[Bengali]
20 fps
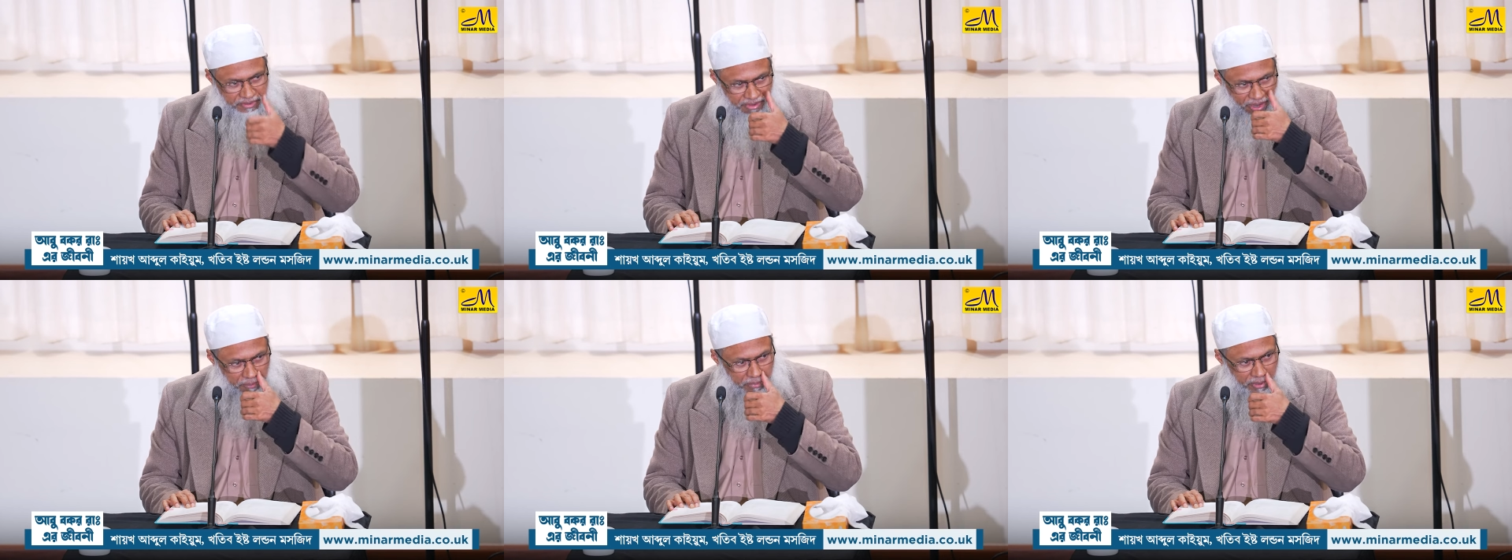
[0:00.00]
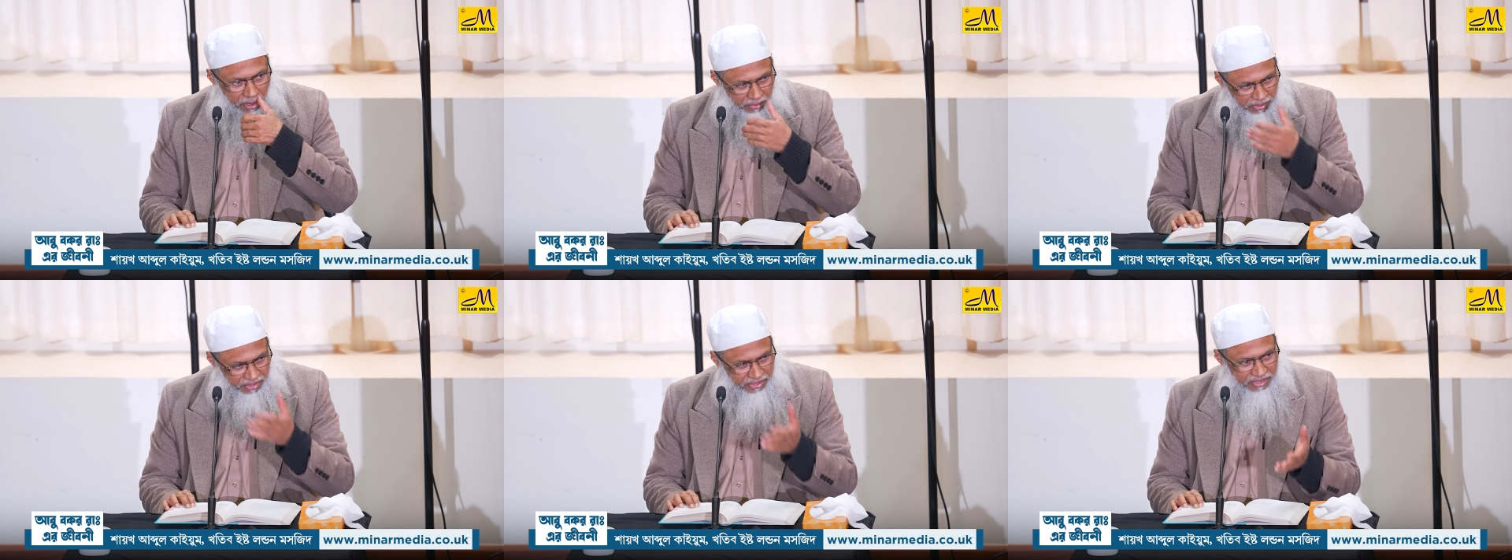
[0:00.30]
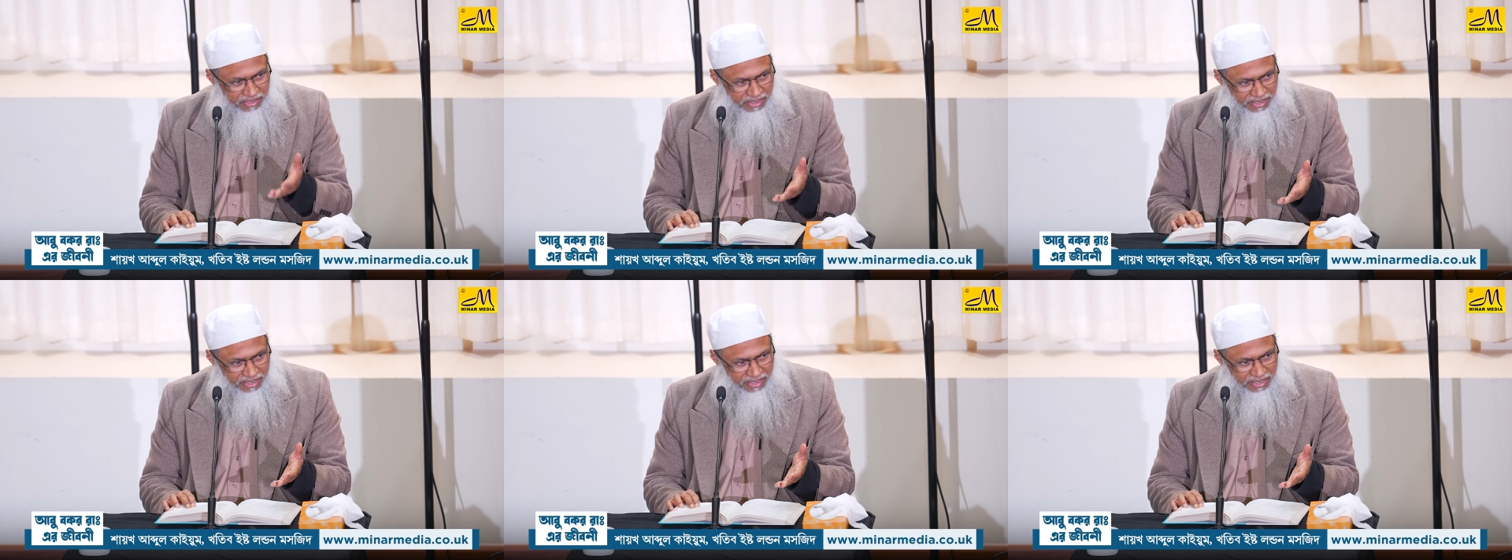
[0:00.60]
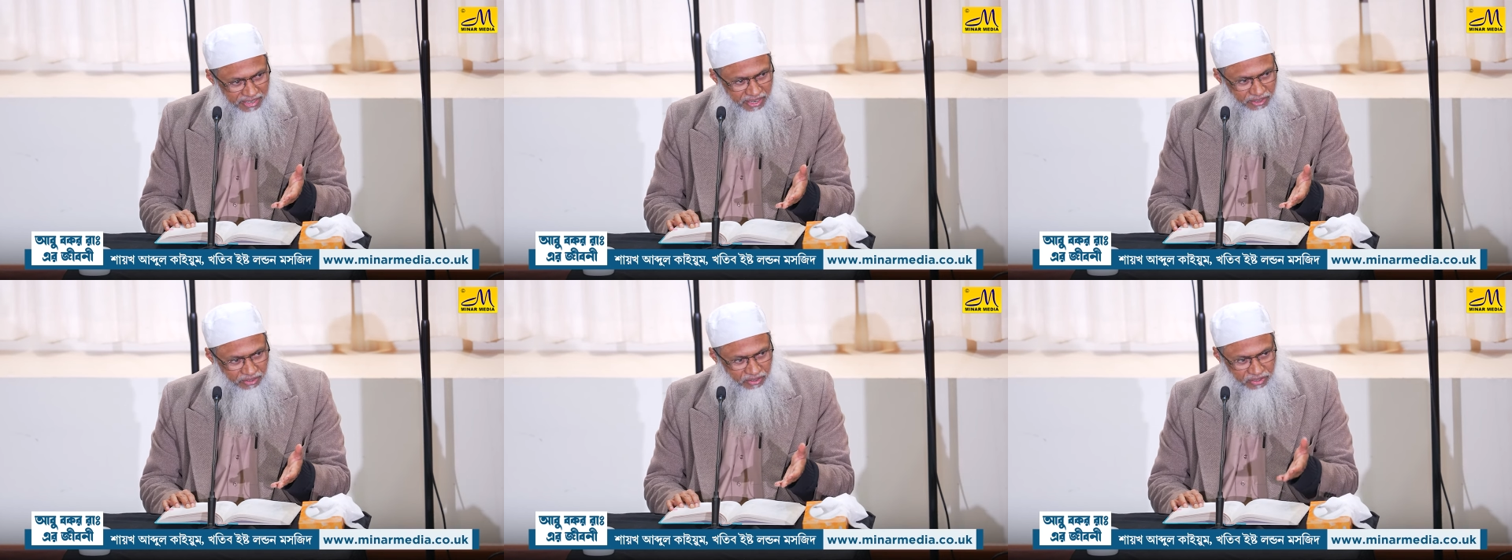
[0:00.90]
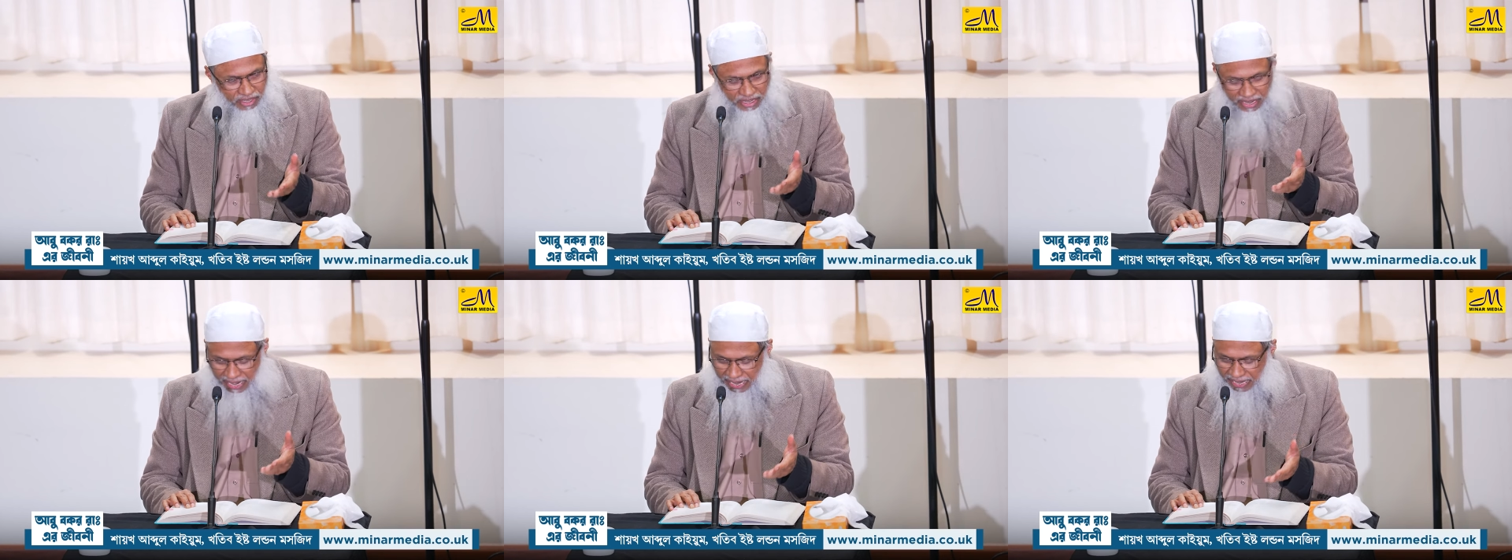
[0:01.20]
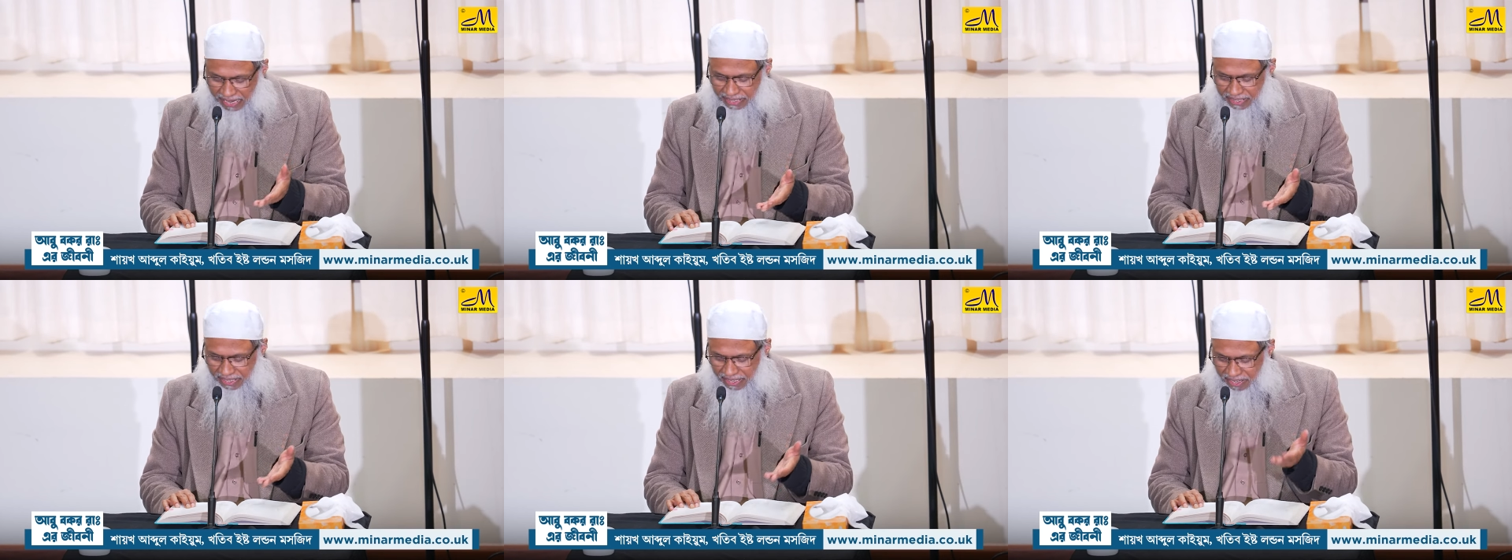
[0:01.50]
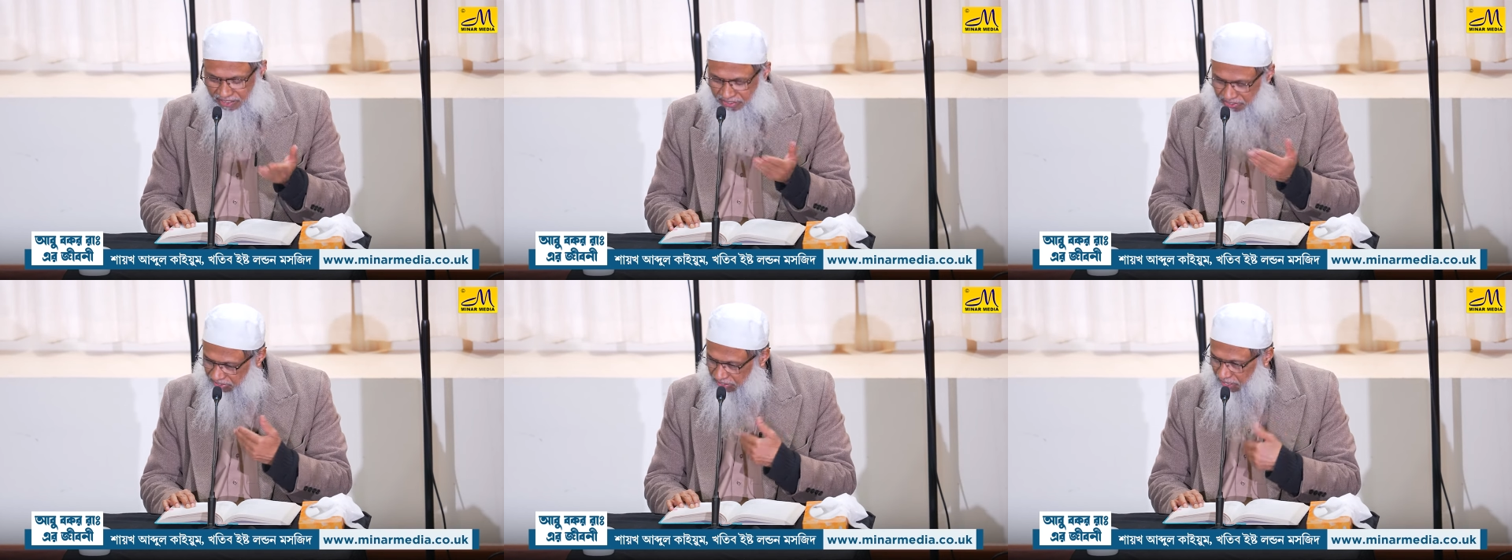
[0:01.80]
নামকাও আসছে কিন্তু তার আগে
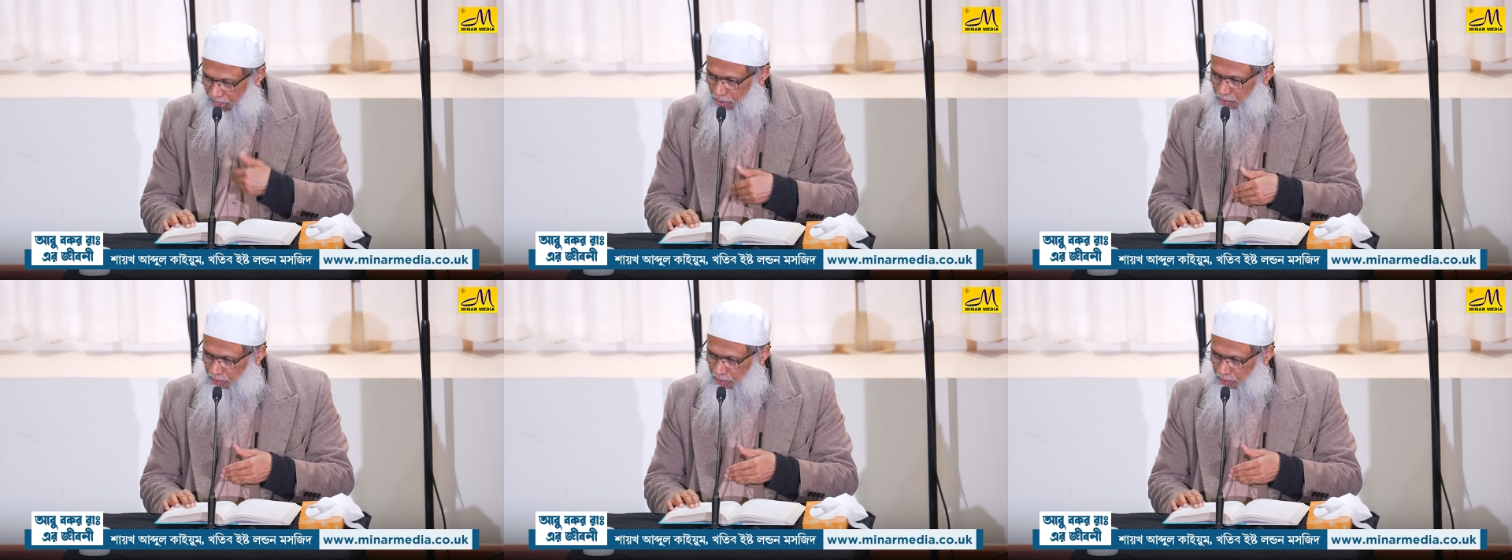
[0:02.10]
থেকে সে তার